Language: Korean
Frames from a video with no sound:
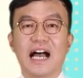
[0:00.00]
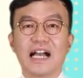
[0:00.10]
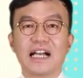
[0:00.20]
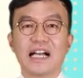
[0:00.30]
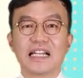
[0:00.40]

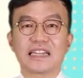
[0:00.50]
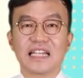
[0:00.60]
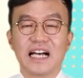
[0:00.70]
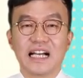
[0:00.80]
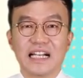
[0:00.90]
안
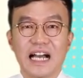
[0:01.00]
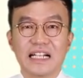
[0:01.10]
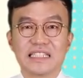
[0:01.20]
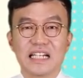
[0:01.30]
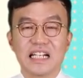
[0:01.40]
갔다,
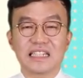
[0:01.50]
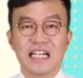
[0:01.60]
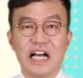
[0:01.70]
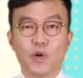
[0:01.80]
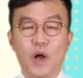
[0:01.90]
가지
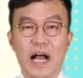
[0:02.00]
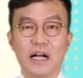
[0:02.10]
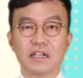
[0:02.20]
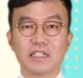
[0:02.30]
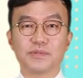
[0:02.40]
않았다,
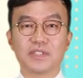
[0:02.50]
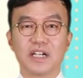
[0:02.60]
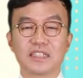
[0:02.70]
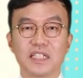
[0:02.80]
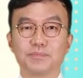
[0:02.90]
과거를
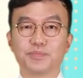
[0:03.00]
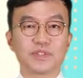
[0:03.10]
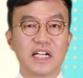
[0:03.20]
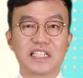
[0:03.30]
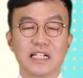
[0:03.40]
부정할 땐
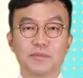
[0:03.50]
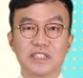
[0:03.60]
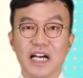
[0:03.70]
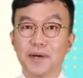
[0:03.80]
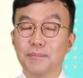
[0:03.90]
뿌가 아니라
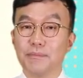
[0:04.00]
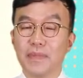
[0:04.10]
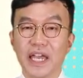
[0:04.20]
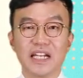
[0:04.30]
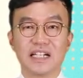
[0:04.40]
뭐다?
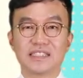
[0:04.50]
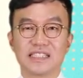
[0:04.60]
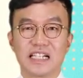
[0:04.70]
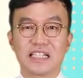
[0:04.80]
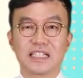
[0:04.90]

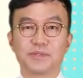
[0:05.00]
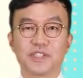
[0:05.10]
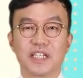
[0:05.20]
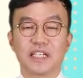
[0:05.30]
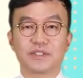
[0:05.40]
메이라는 글자를 갖다
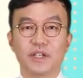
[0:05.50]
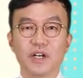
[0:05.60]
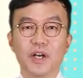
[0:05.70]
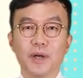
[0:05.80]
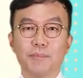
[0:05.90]

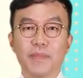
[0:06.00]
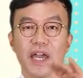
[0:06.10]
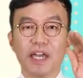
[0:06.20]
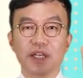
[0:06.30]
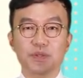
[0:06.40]
붙여야겠죠?
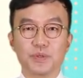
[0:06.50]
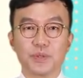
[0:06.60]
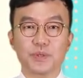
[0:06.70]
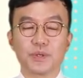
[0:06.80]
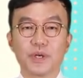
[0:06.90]
메이
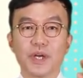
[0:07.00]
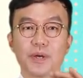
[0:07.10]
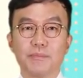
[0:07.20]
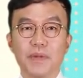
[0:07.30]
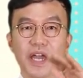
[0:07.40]
취,
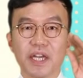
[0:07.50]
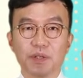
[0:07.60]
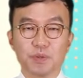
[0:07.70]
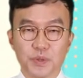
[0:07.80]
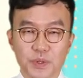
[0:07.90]

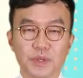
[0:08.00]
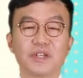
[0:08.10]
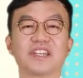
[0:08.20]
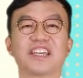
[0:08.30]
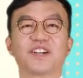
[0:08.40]

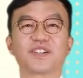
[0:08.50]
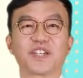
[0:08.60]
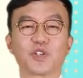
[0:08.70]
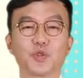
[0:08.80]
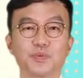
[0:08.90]
메이취
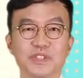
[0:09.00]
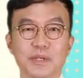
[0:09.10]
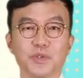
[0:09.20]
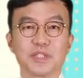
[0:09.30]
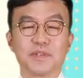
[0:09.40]
이렇게
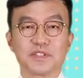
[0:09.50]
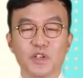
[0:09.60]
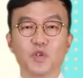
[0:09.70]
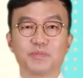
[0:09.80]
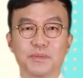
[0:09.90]
구분해
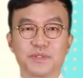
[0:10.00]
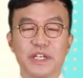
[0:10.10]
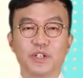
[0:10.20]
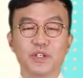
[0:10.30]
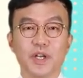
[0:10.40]
보시면서 공부해
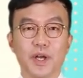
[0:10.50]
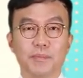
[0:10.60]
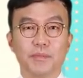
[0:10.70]
보세요.